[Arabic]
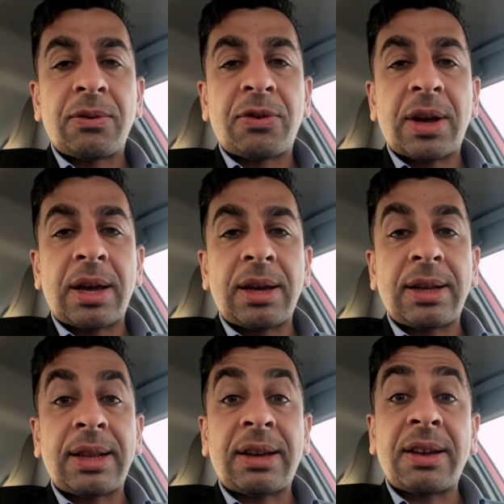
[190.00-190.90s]

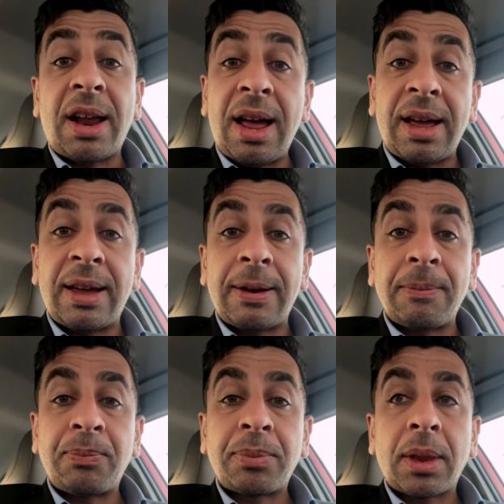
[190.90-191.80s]
فالقراءه
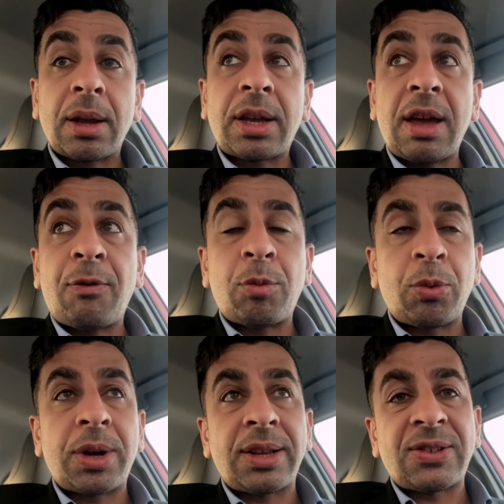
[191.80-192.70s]
كيف
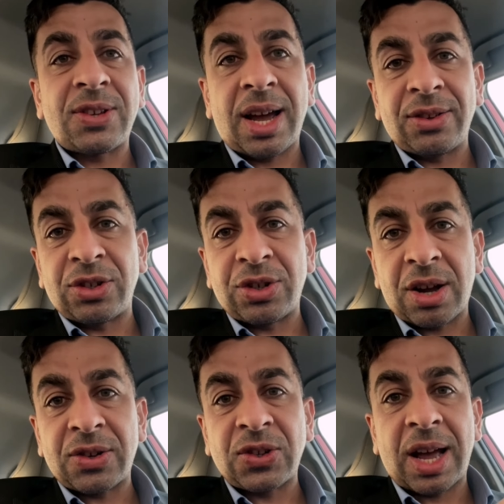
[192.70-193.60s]
ممكن تساعد
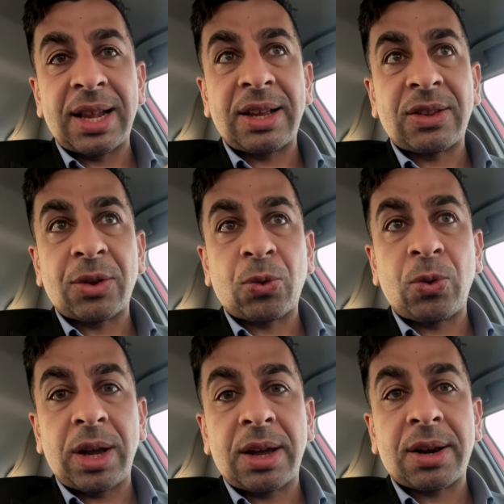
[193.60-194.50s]
الشخص على
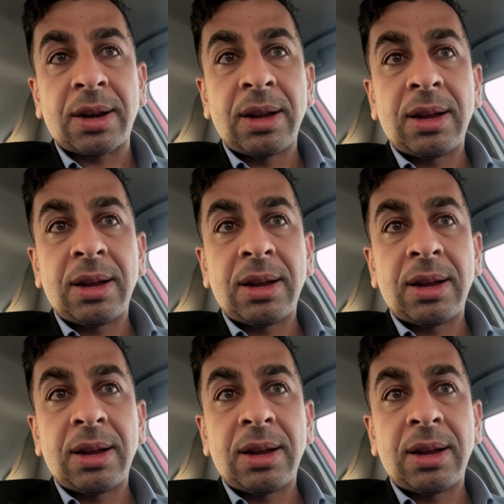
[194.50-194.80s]
تطوير